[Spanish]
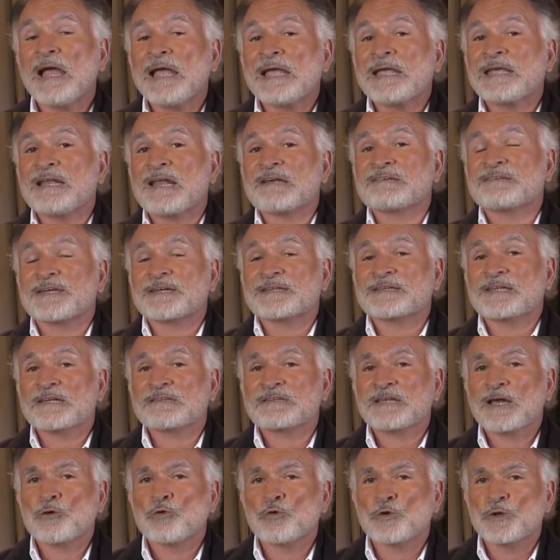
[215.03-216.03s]
y la
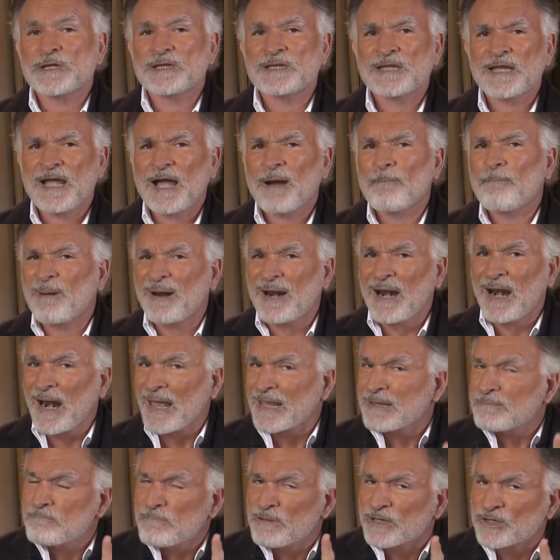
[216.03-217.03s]
certeza jurídica para la
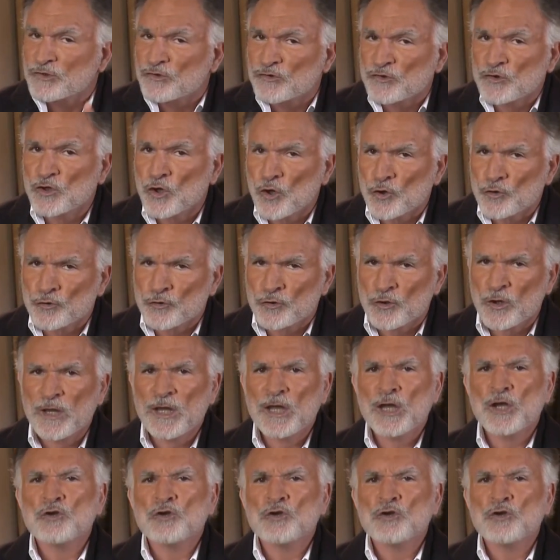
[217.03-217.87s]
inversión